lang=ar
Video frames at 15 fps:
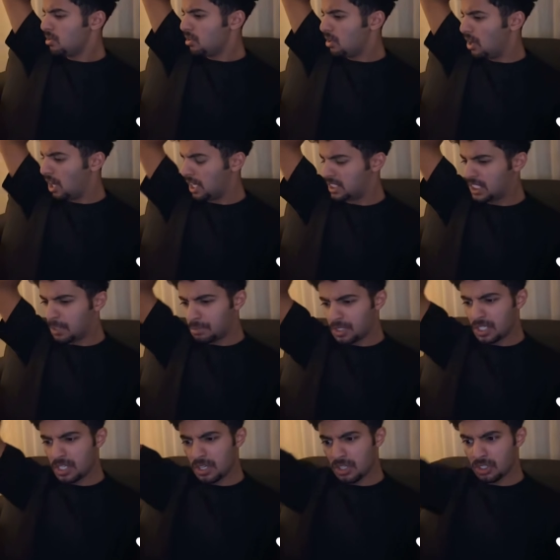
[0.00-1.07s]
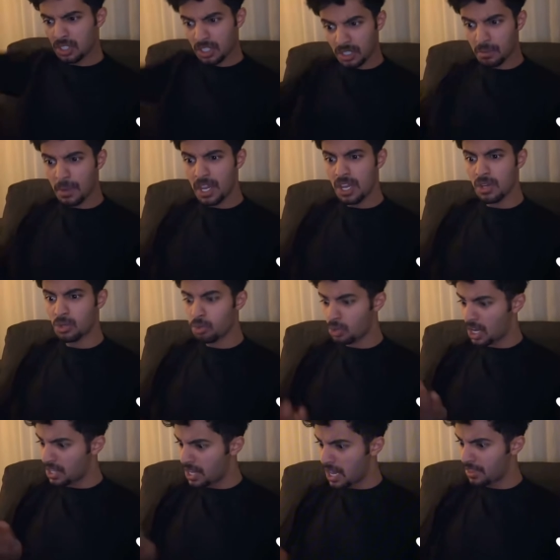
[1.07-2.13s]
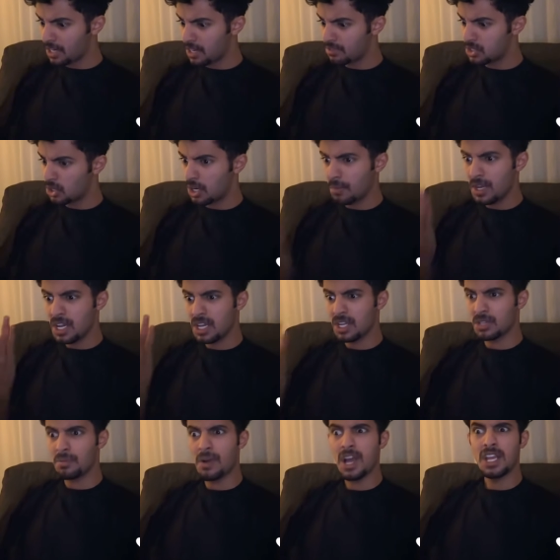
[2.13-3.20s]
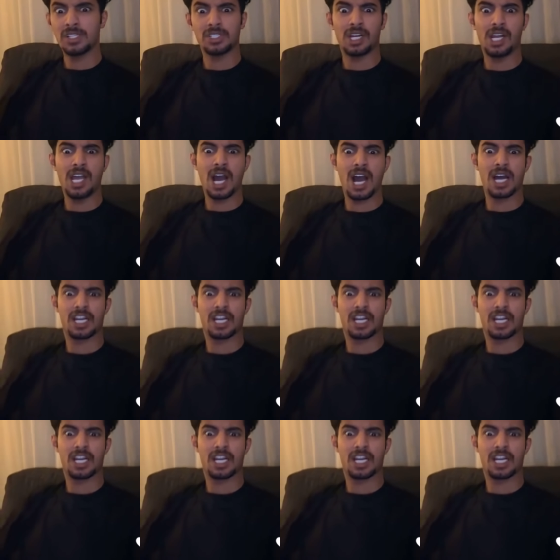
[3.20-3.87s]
حسبت اني صدق ميت وقاعد اناظر نفسي وانا ميت ما يصلح يا اخي